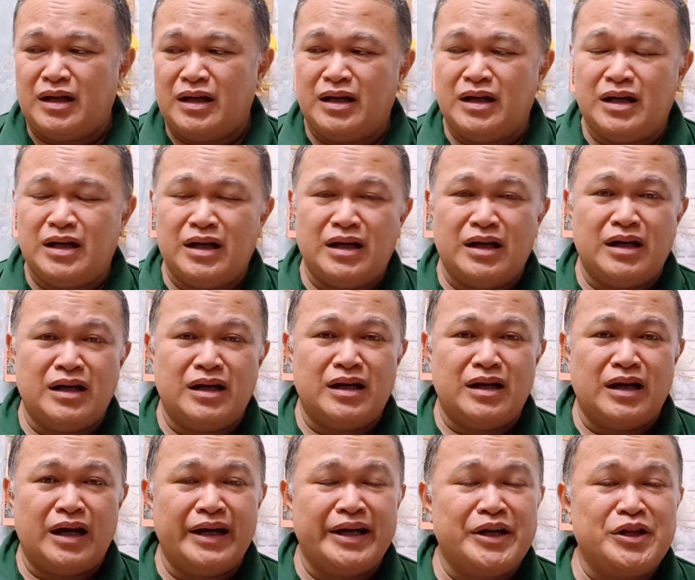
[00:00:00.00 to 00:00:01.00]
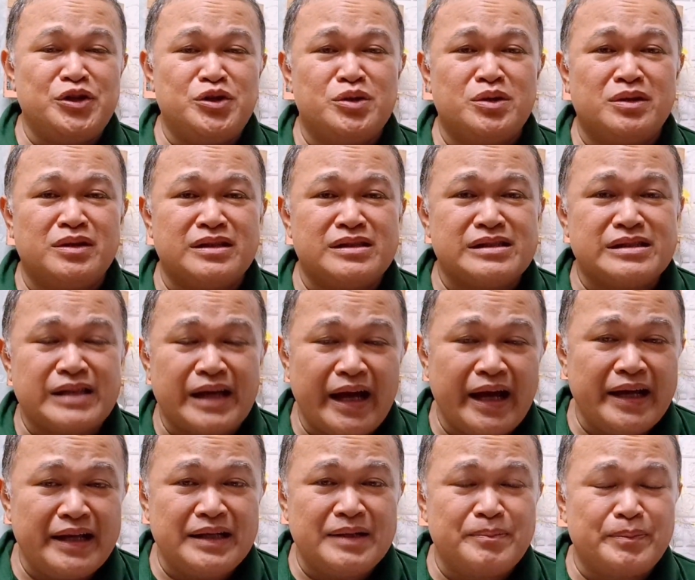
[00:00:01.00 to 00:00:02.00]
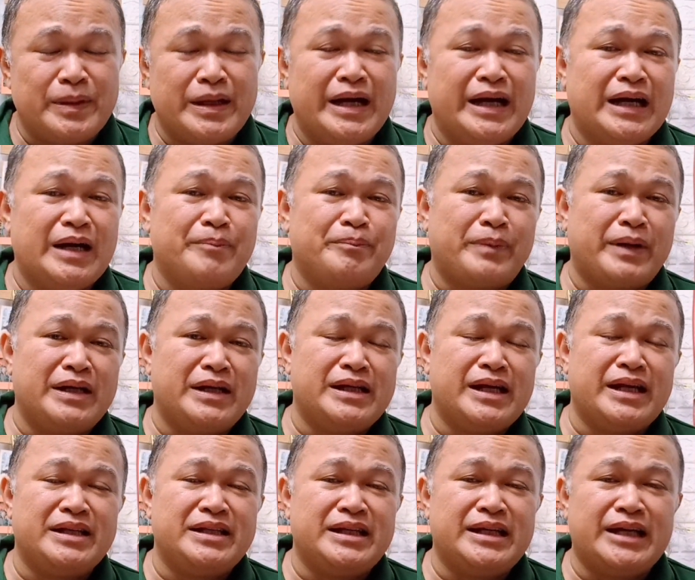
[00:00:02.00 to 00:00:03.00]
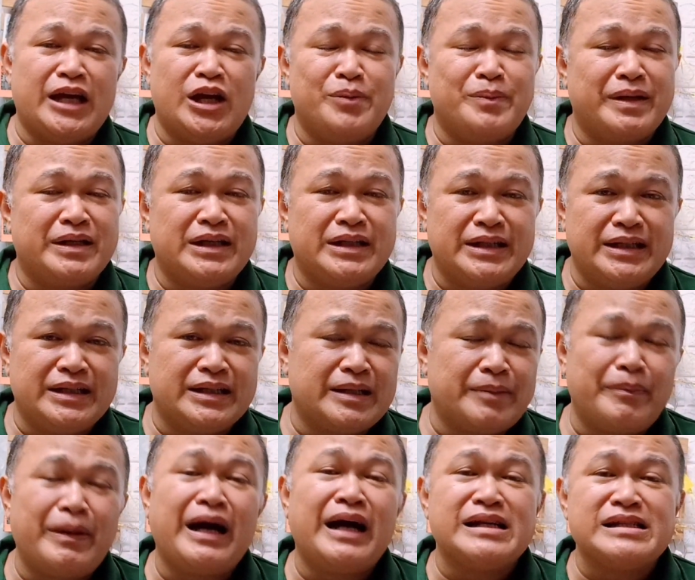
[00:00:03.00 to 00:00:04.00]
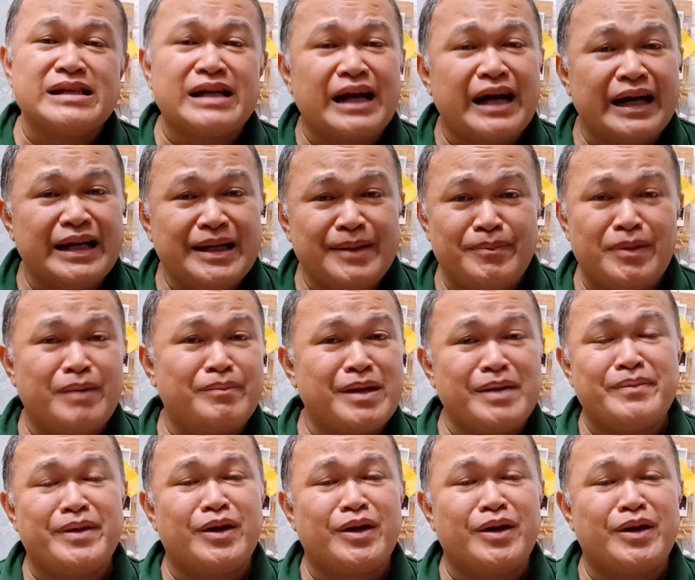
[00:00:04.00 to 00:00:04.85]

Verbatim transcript: uh, ang inyong style ng pangangampanya, hindi kayo maninira, baka sakali pa may